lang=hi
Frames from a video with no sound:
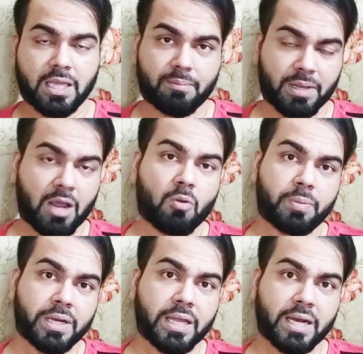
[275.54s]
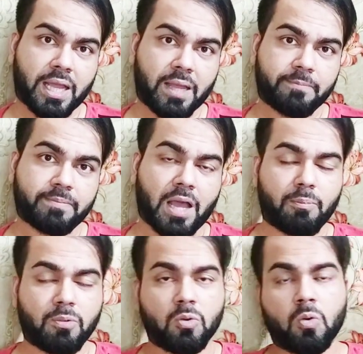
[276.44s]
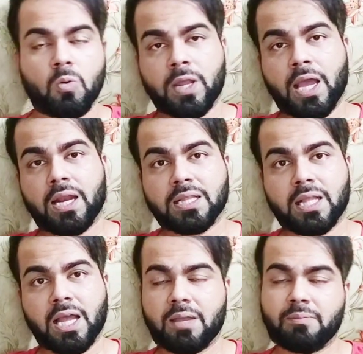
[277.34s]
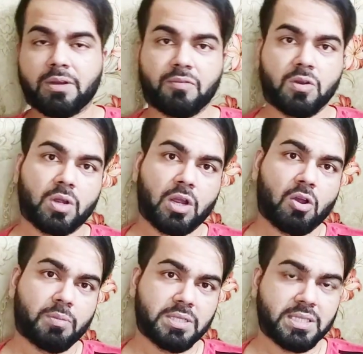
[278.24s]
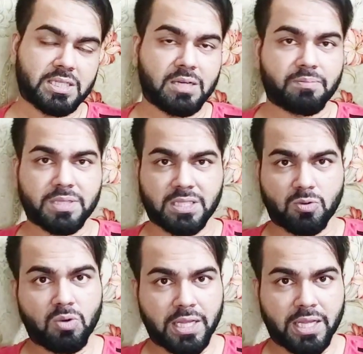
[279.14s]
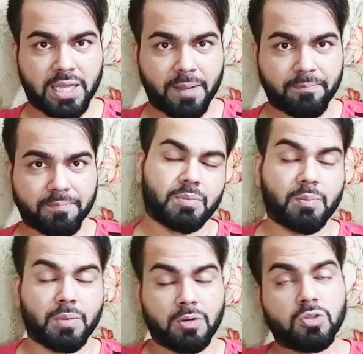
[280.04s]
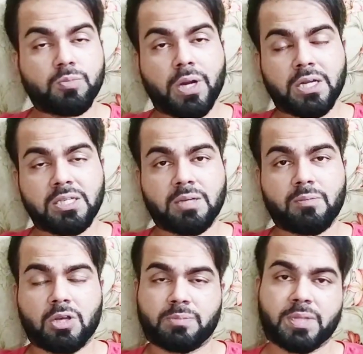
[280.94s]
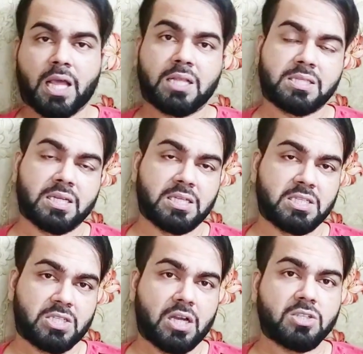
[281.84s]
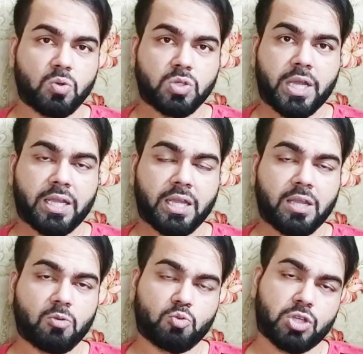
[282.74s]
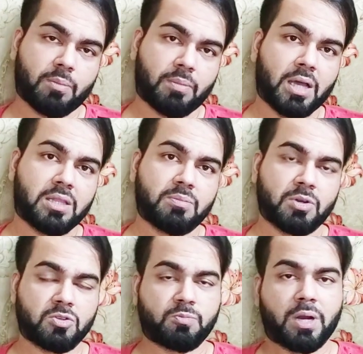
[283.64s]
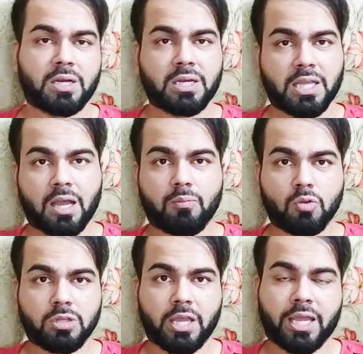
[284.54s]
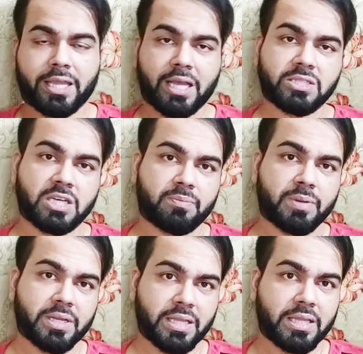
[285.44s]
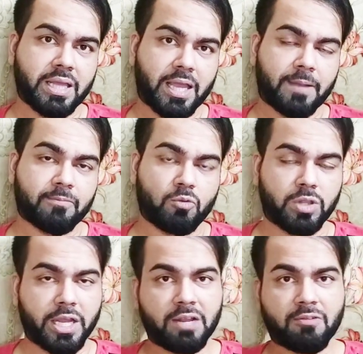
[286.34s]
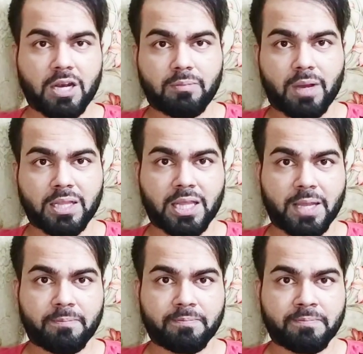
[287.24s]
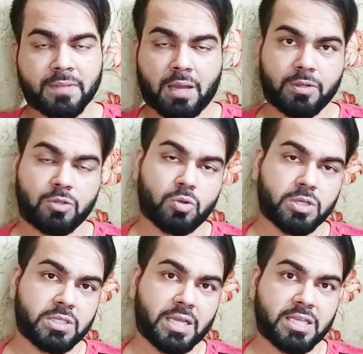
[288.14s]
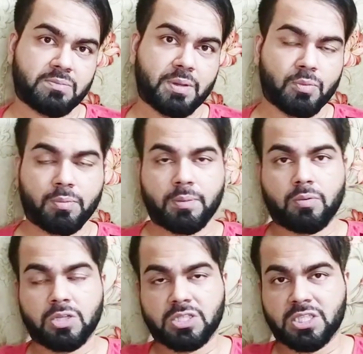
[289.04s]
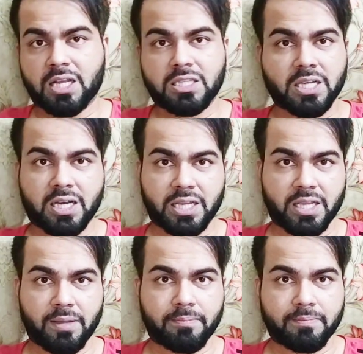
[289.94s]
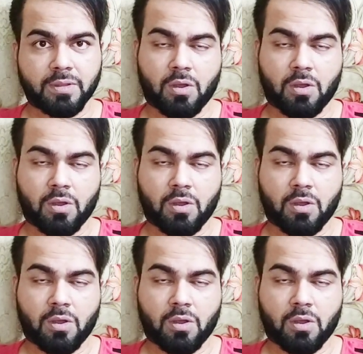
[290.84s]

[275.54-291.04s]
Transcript: ये मेरा ओपिनियन है आप लोगों को क्या लगता है मेरे वीडियो के कमेंट सेक्शन पे ज़रूर लिखिए अभी मनोज पाटिल जब अस्पताल से डिस्चार्ज हो जाएंगे उसके बाद मनोज पाटिल क्या बोलते हैं क्या स्टेटमेंट देते हैं वो देखने वाली बात है अभी तो इस केस में मुंबई पुलिस जाँच करेगी